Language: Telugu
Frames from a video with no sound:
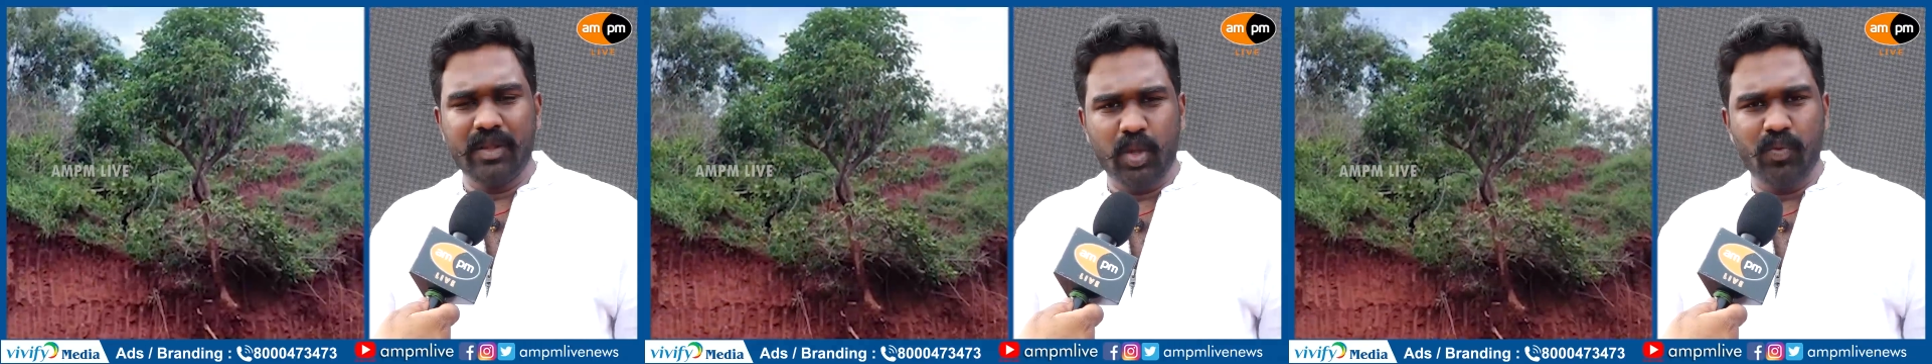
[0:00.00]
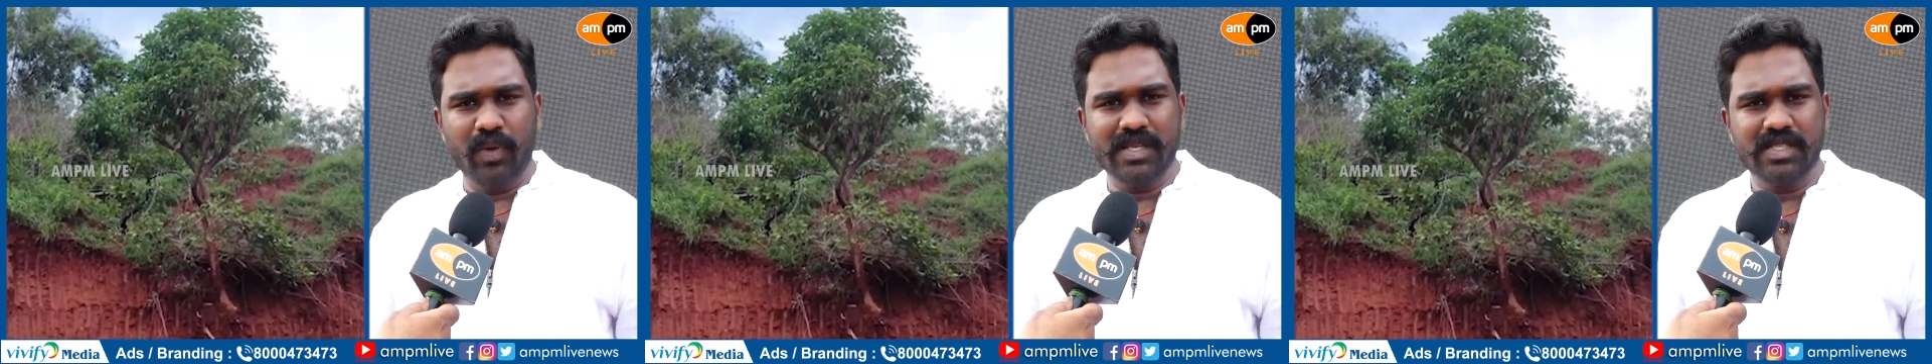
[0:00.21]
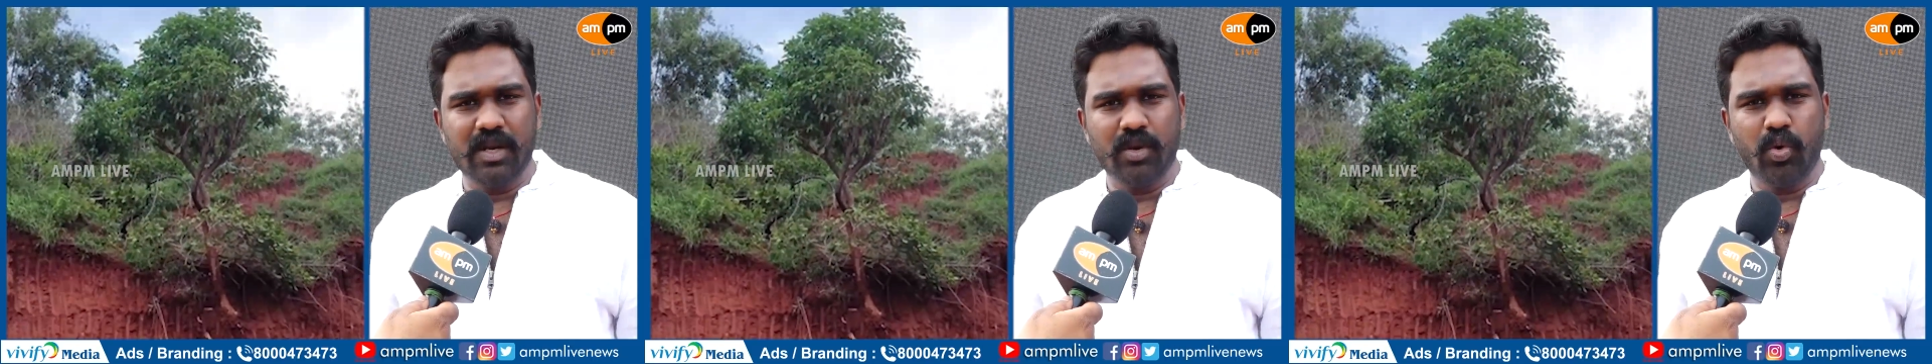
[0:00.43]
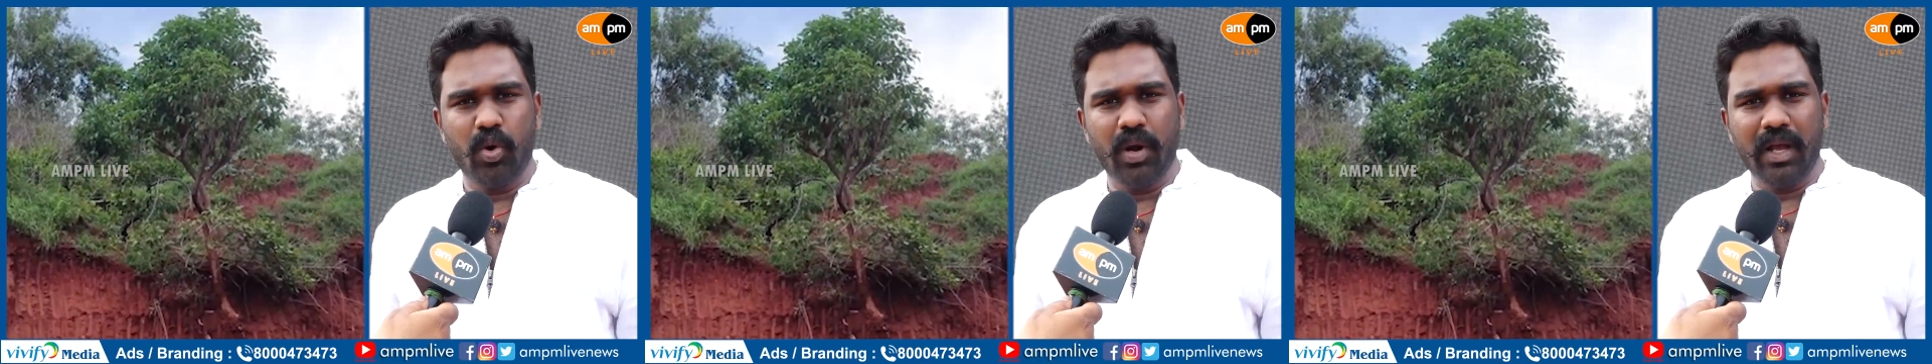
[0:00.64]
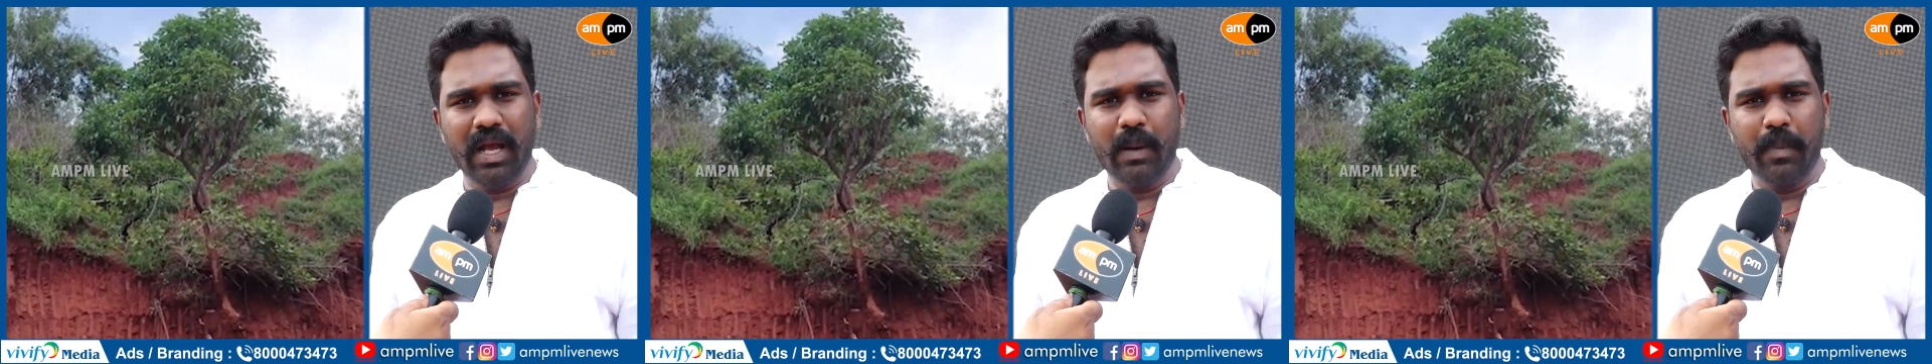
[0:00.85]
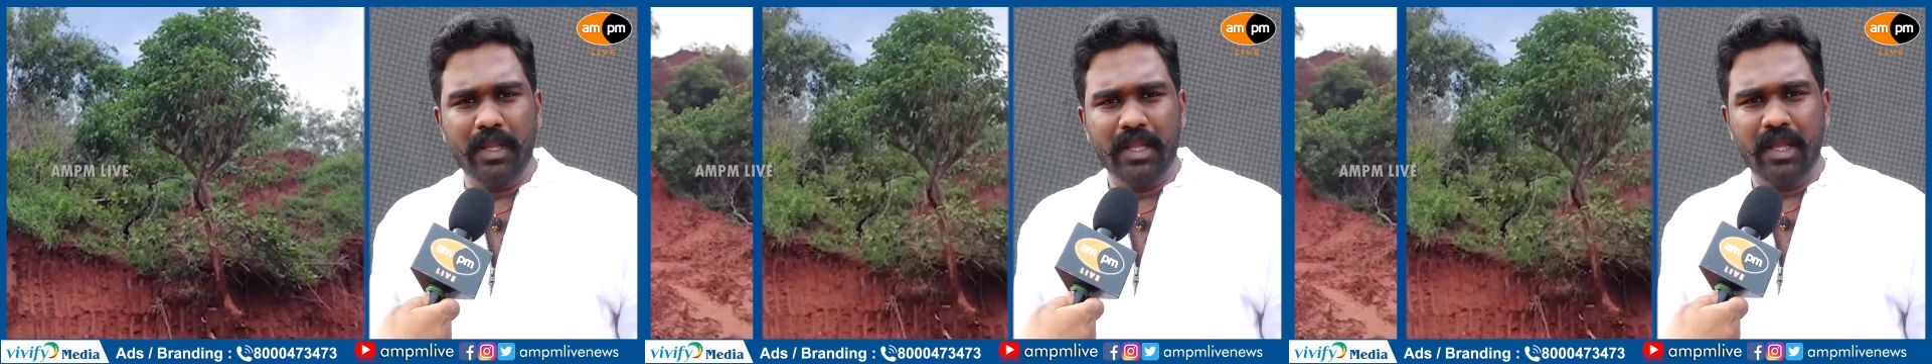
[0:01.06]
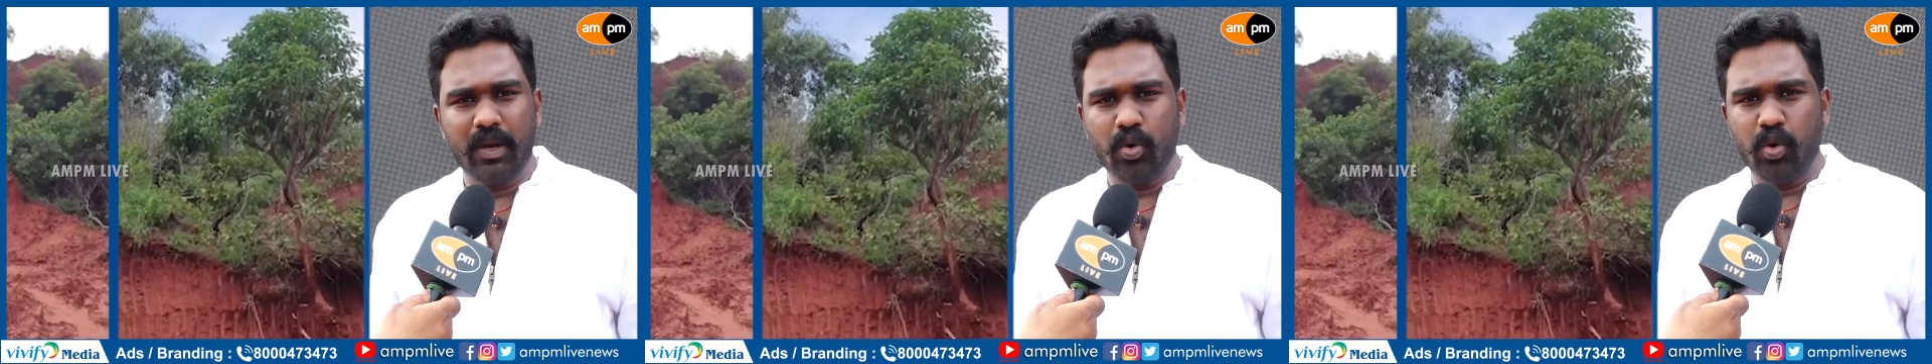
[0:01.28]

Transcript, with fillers: కింద తవ్వేస్తున్నారు కొండ కనపడితే దాన్ని